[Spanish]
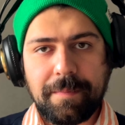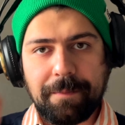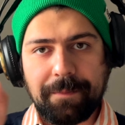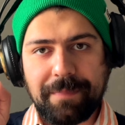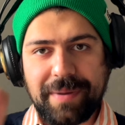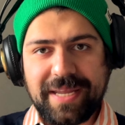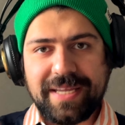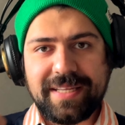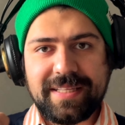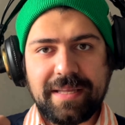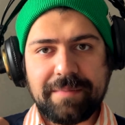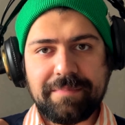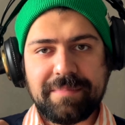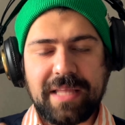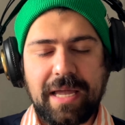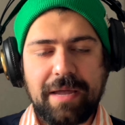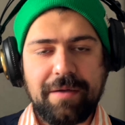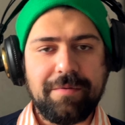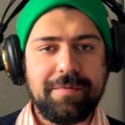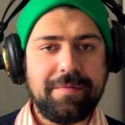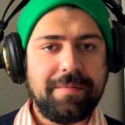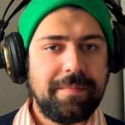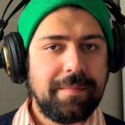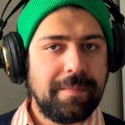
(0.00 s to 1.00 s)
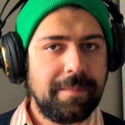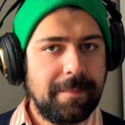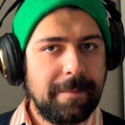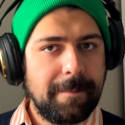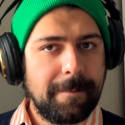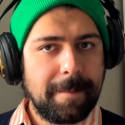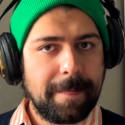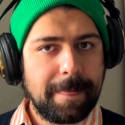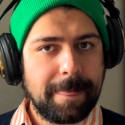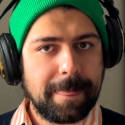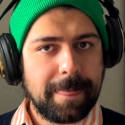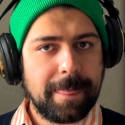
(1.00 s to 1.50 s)
Bring Them Down,
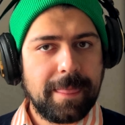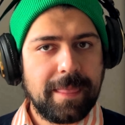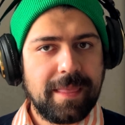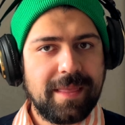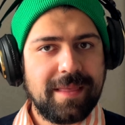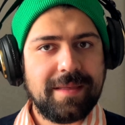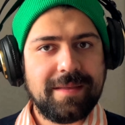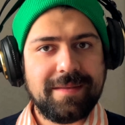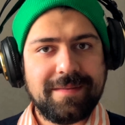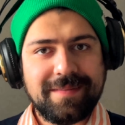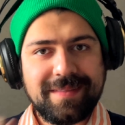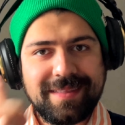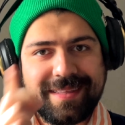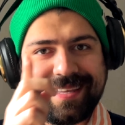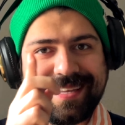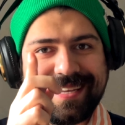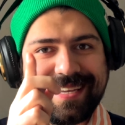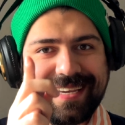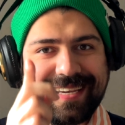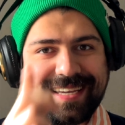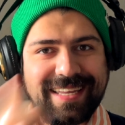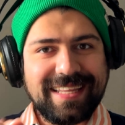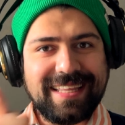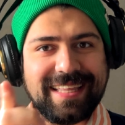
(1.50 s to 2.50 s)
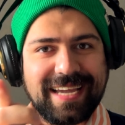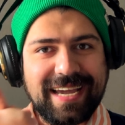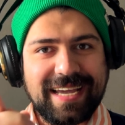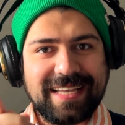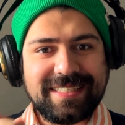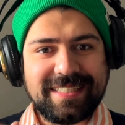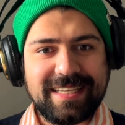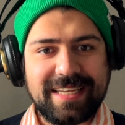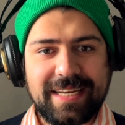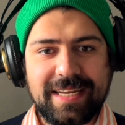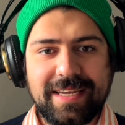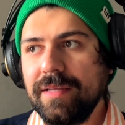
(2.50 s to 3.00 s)
Crítica de
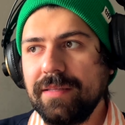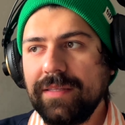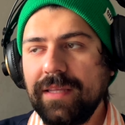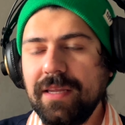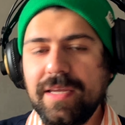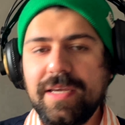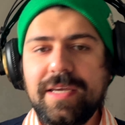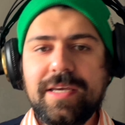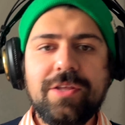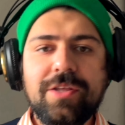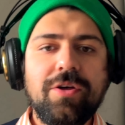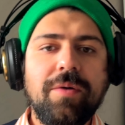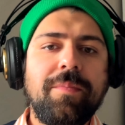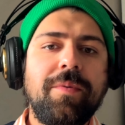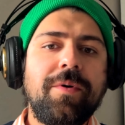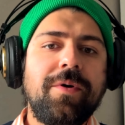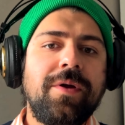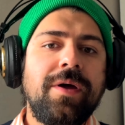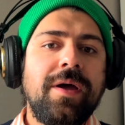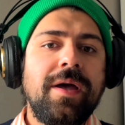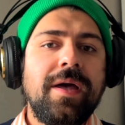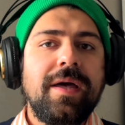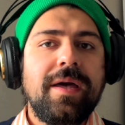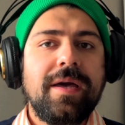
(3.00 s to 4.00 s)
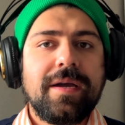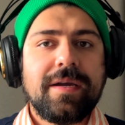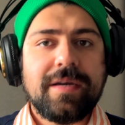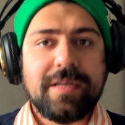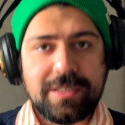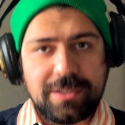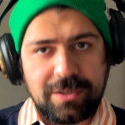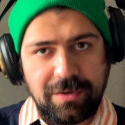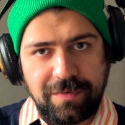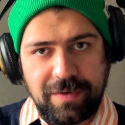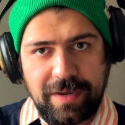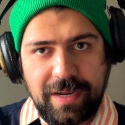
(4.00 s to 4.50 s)
Cine, dirigido por
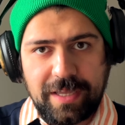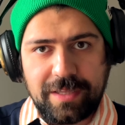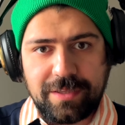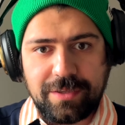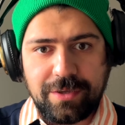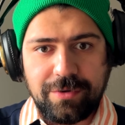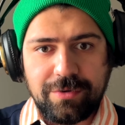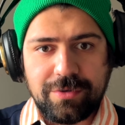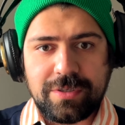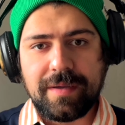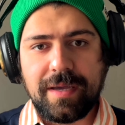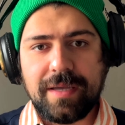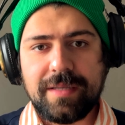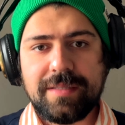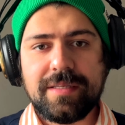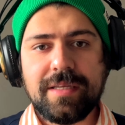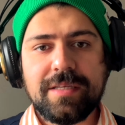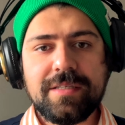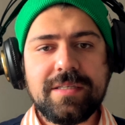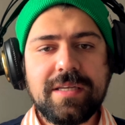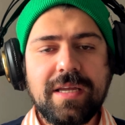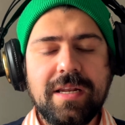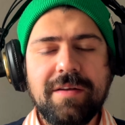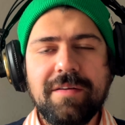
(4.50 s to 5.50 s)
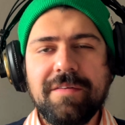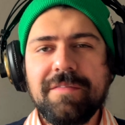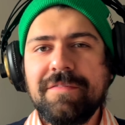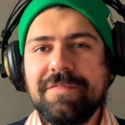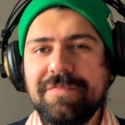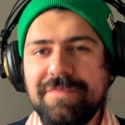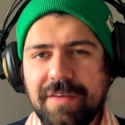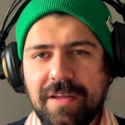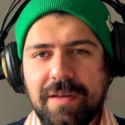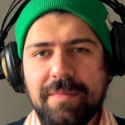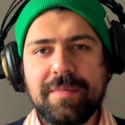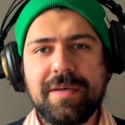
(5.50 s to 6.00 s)
Christopher Andrews. Este es el
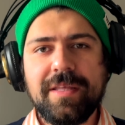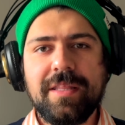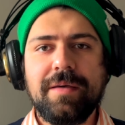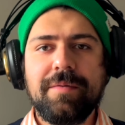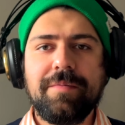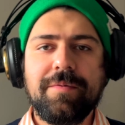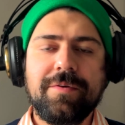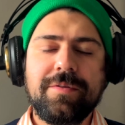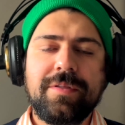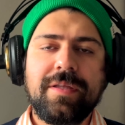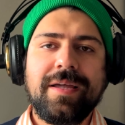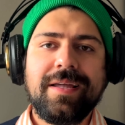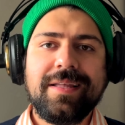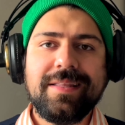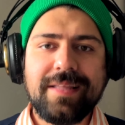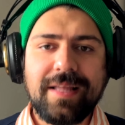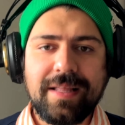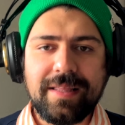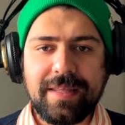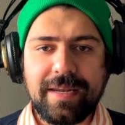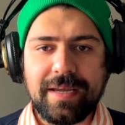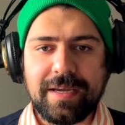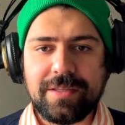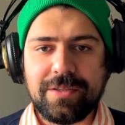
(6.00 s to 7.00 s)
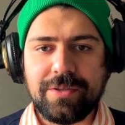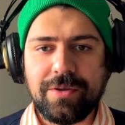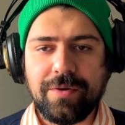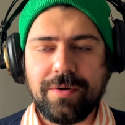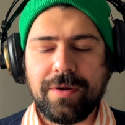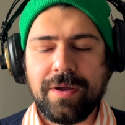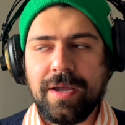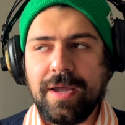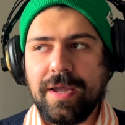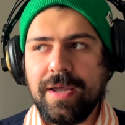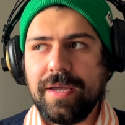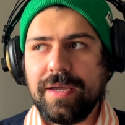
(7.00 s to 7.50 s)
filme debut del
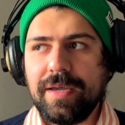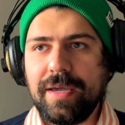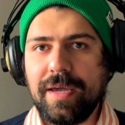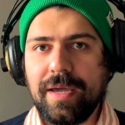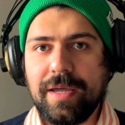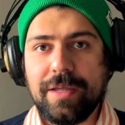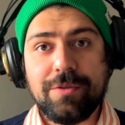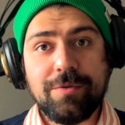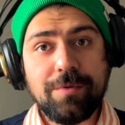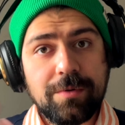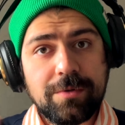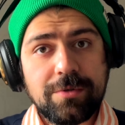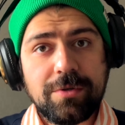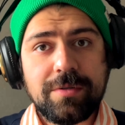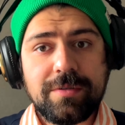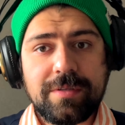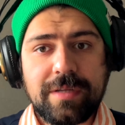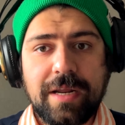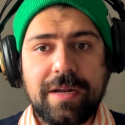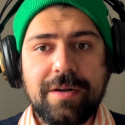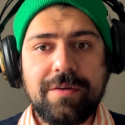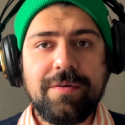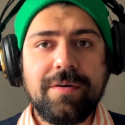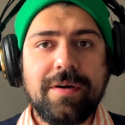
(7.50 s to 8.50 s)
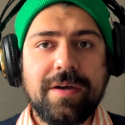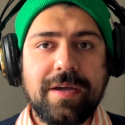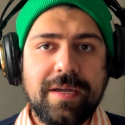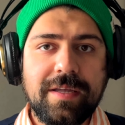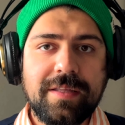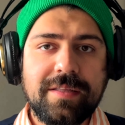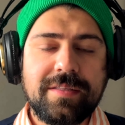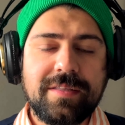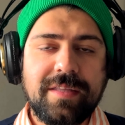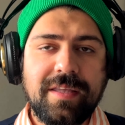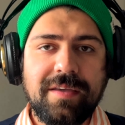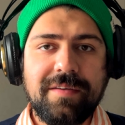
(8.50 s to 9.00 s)
director que tuvo su estreno
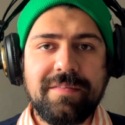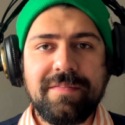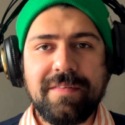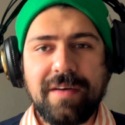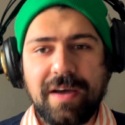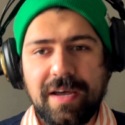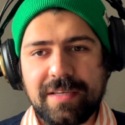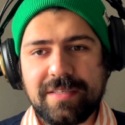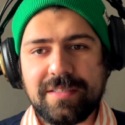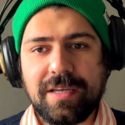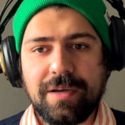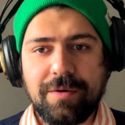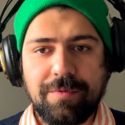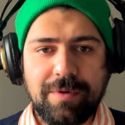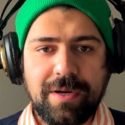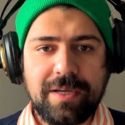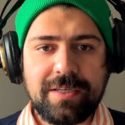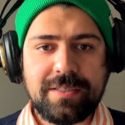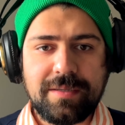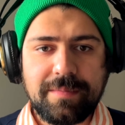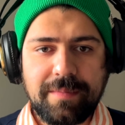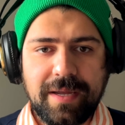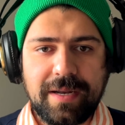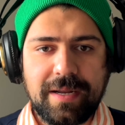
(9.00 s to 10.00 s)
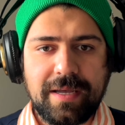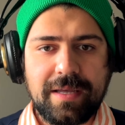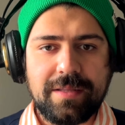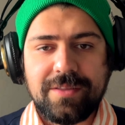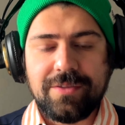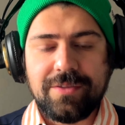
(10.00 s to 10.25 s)
en TIFF hace una semana,